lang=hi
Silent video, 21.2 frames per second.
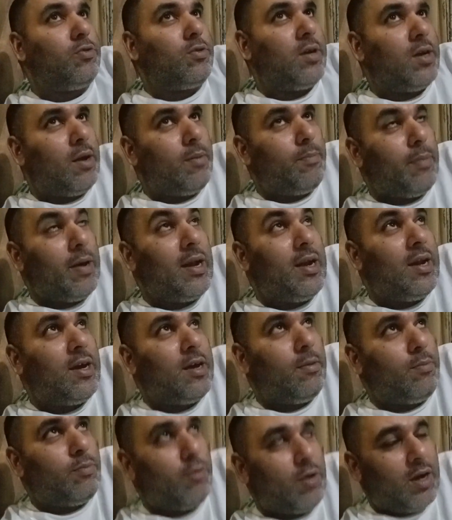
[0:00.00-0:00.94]
चुके हैं पहले
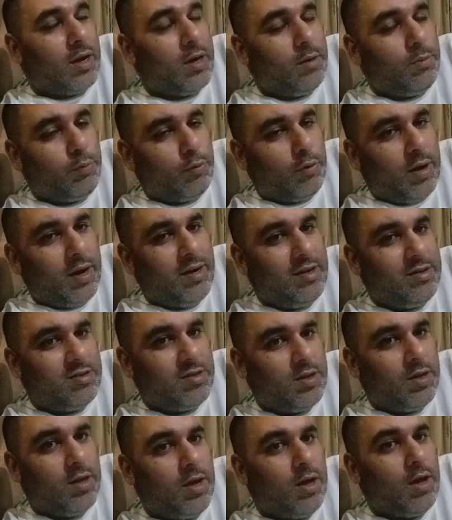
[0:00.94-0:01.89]
के पुराने
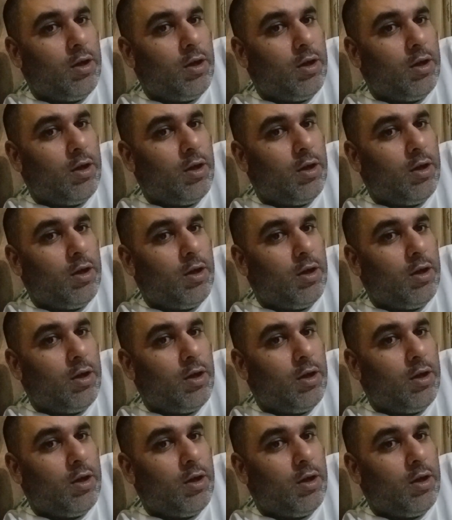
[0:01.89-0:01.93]
पॉइंट्स